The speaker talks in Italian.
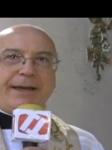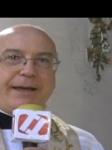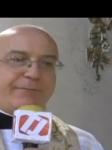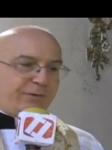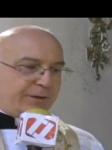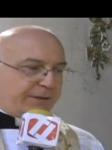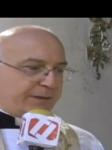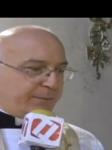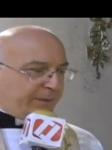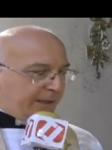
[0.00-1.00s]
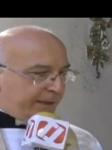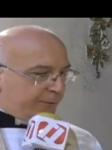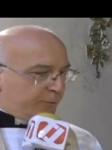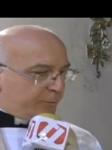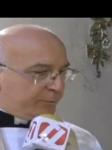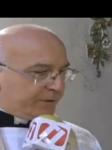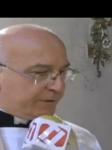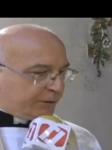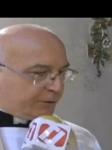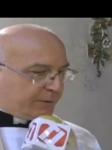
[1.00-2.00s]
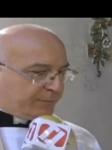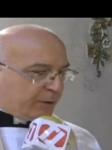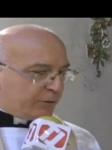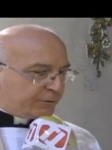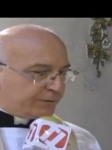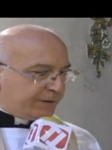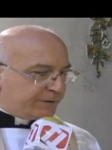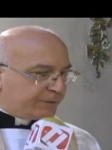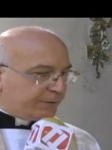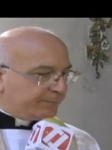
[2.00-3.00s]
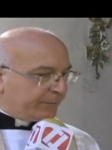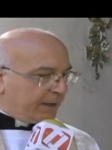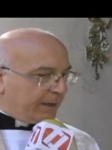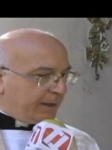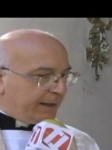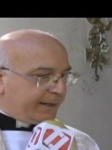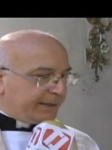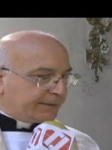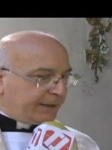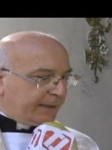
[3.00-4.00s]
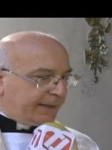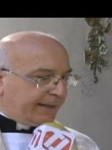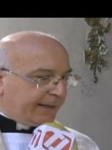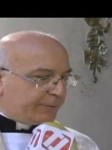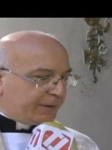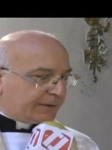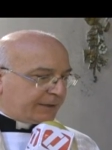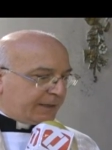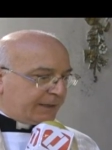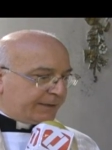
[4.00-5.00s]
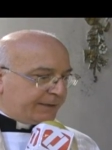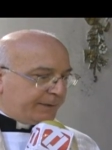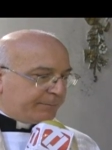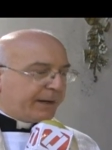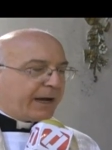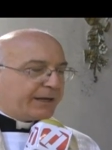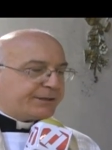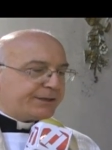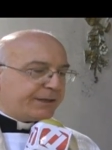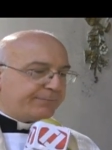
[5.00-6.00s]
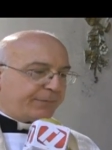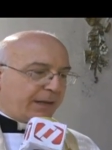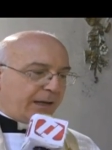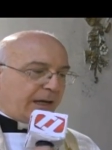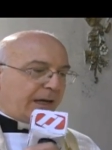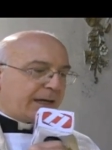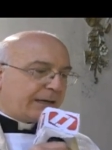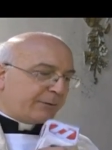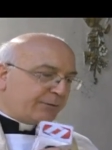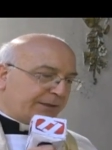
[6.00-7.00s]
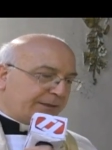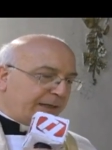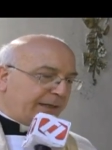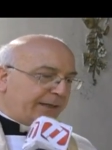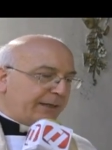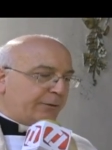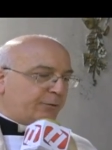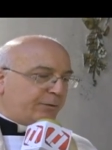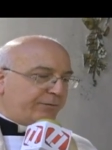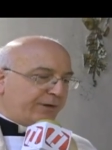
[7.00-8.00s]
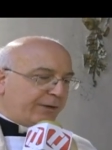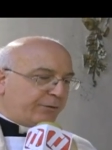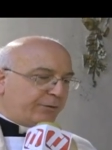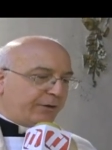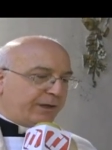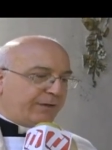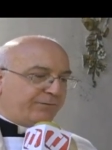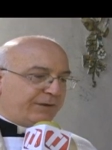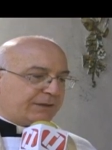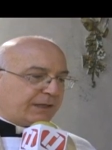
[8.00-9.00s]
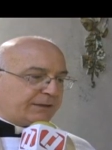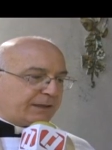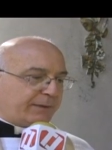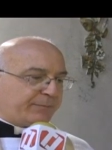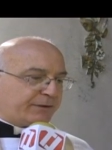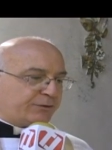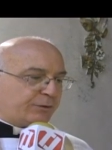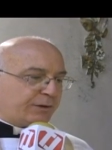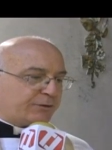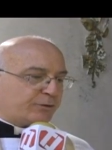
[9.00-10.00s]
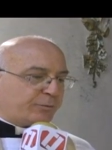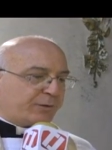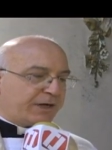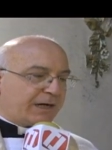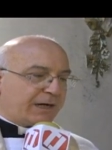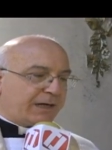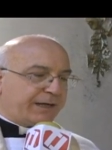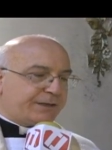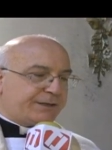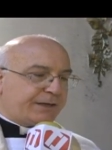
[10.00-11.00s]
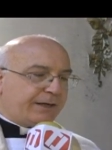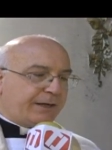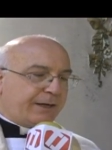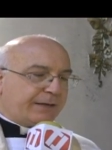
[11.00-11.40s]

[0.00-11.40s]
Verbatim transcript: E vorrei terminare con un pensiero di Paolo VI. Il Natale è un Natale di pace, è anche un Natale in cui vengono invitate le persone a scoprire la legge